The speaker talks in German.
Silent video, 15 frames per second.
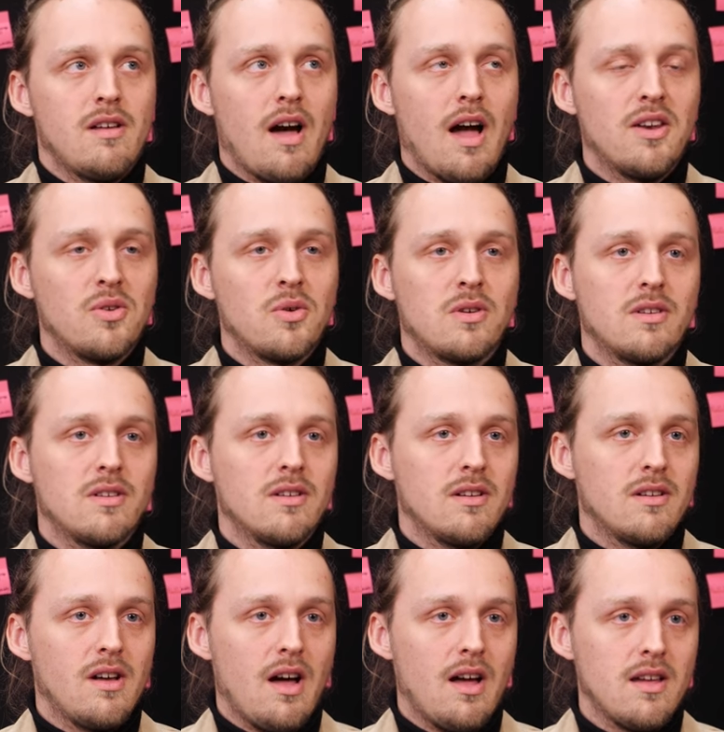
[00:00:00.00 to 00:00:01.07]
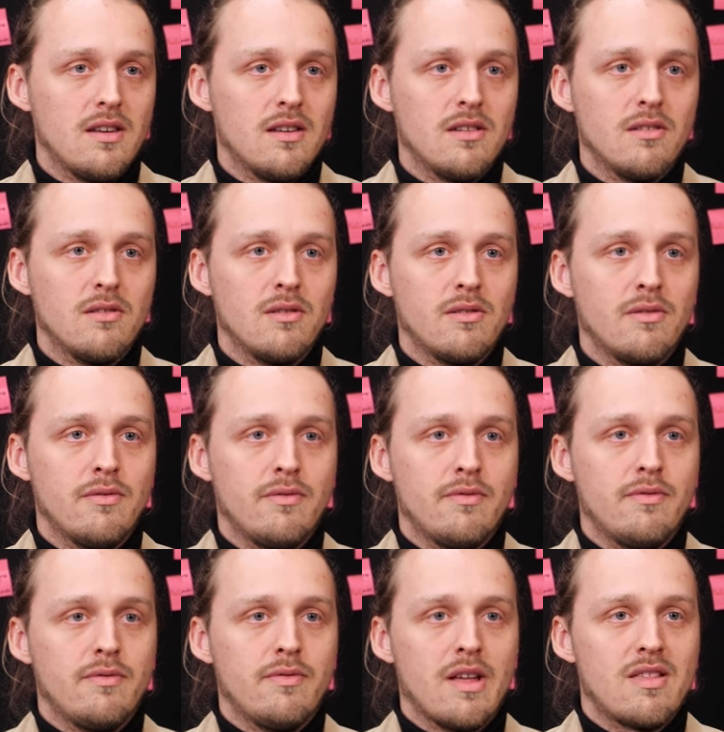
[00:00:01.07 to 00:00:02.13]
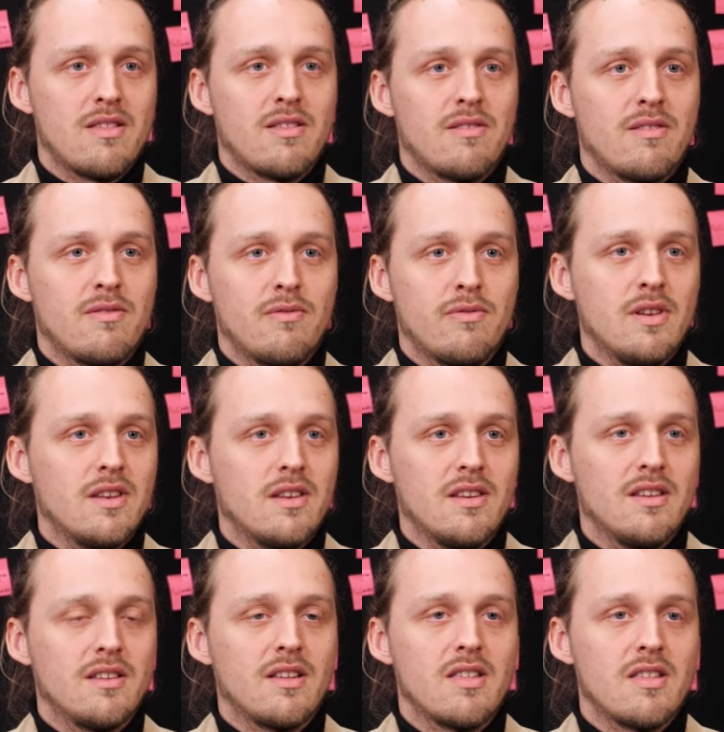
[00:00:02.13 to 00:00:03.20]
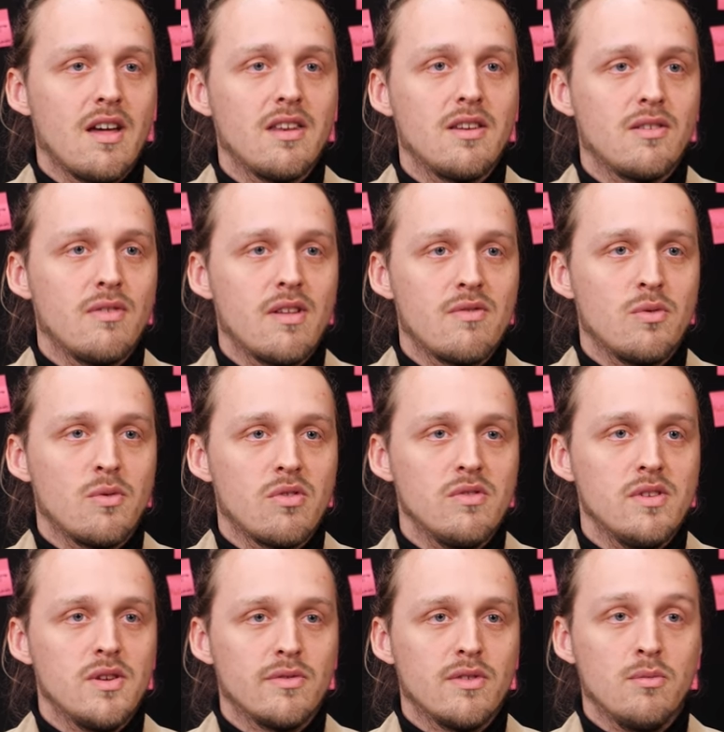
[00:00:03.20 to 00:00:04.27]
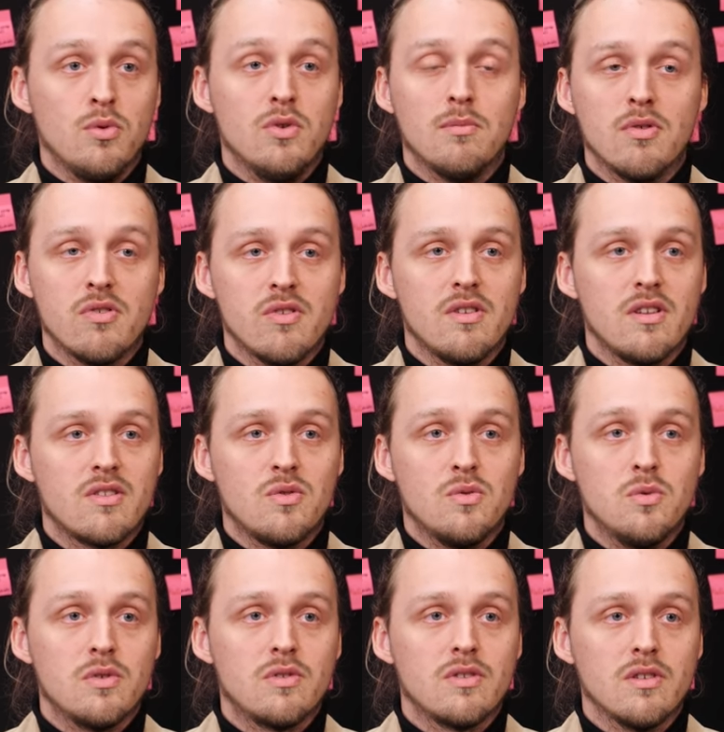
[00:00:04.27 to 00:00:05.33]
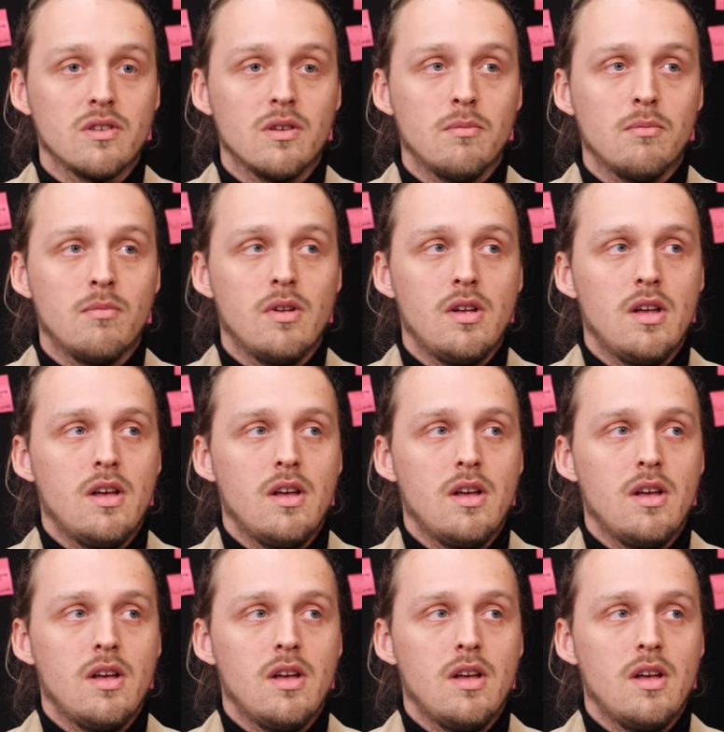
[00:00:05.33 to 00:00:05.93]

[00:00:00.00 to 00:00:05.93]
Eindrücke ein, was finden die interessant, was funktioniert auf der Bühne besonders gut ähm,